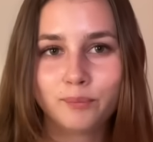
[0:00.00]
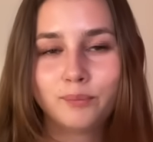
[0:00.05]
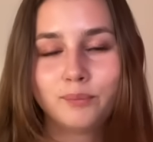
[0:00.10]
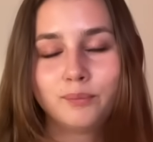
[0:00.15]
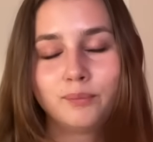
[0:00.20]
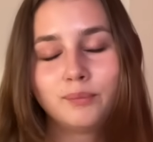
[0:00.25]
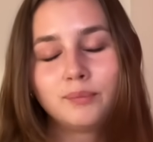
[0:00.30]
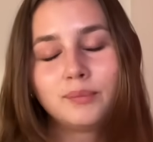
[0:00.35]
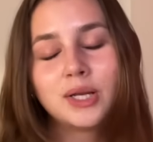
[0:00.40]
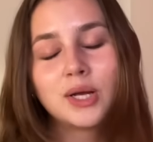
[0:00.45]

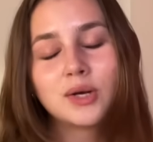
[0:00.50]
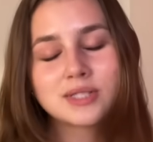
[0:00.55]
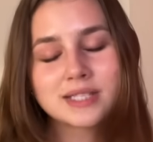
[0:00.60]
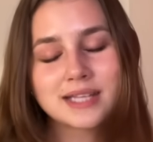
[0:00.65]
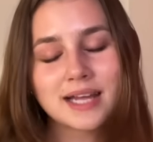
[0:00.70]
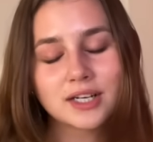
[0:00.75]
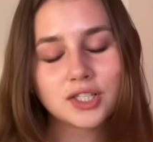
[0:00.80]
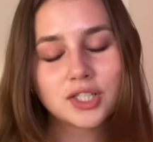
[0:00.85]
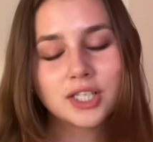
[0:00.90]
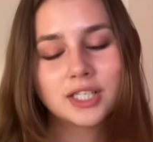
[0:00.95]
mnie
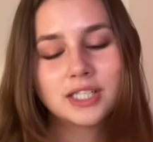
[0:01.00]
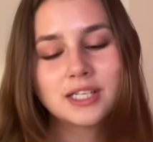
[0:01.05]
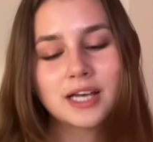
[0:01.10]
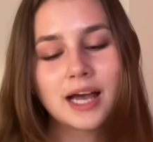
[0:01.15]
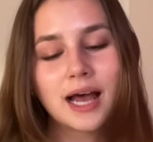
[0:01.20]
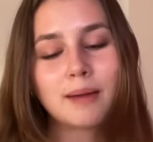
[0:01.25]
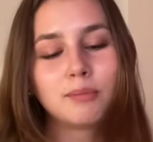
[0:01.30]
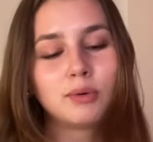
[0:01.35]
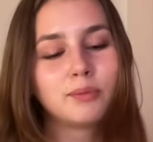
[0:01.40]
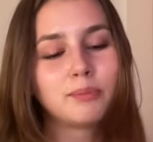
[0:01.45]
oznaczyć
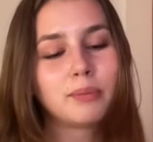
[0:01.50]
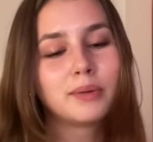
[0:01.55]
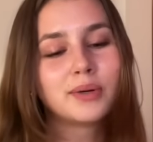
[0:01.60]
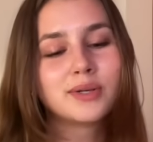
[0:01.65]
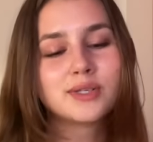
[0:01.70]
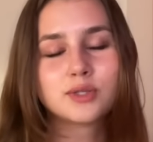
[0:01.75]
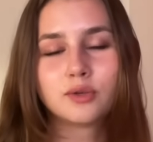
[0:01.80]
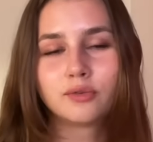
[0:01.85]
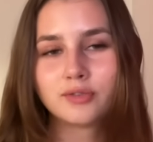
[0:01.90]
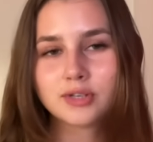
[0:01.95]
albo po
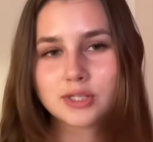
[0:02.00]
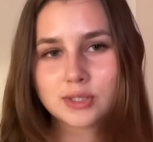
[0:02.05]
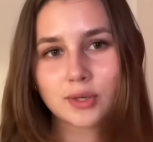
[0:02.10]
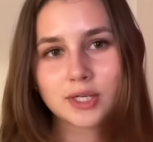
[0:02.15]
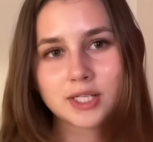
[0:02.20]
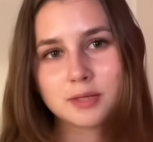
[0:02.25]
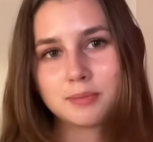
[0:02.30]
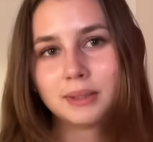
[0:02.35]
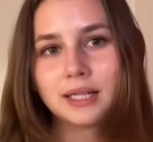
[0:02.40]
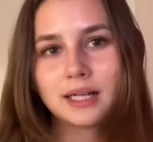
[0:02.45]
prostu
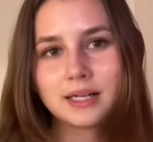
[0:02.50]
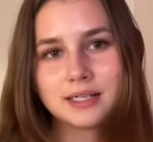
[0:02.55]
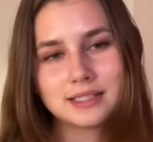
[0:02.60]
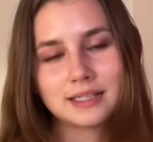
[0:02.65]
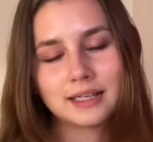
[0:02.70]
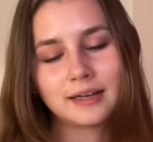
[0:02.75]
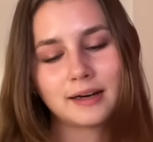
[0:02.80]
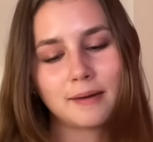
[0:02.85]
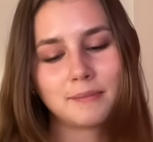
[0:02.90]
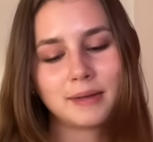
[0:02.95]
wysłać mi na
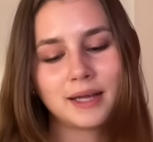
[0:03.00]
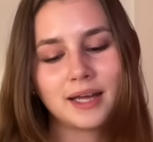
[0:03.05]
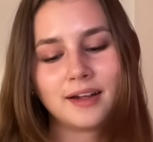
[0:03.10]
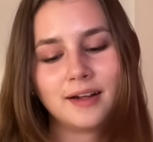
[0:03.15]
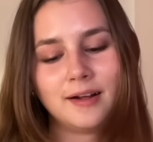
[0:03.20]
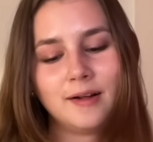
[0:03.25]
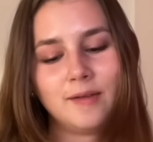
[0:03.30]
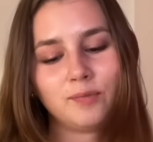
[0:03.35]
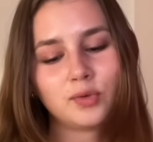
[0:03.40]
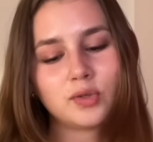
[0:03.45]
Instagramie
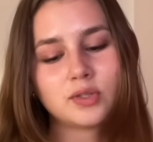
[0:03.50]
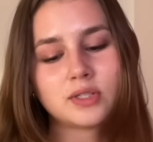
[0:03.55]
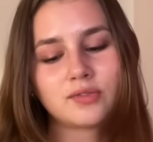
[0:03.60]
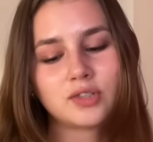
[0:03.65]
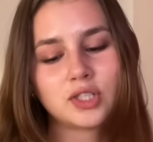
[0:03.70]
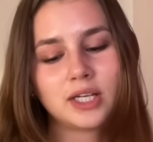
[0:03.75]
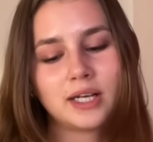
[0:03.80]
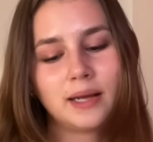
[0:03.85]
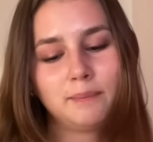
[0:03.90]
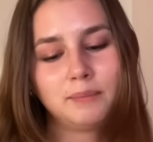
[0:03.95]
to
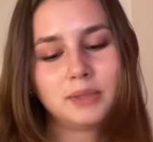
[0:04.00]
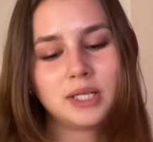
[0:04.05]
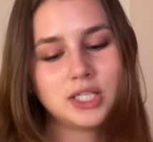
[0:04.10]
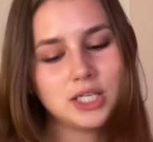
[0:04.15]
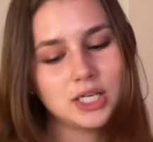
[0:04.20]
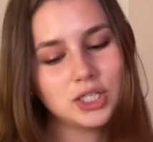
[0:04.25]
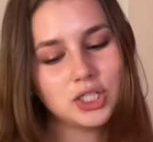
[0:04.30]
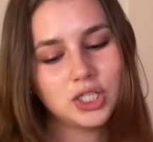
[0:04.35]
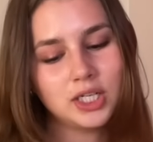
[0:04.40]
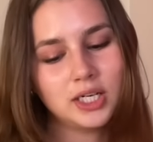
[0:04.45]
zawsze mnie
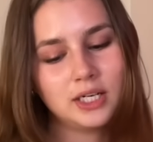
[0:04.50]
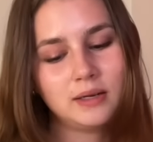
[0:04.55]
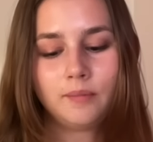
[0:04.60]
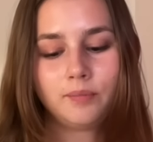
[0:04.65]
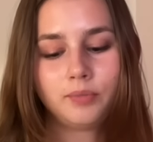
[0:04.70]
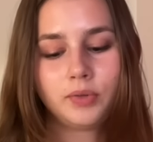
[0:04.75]
cieszy.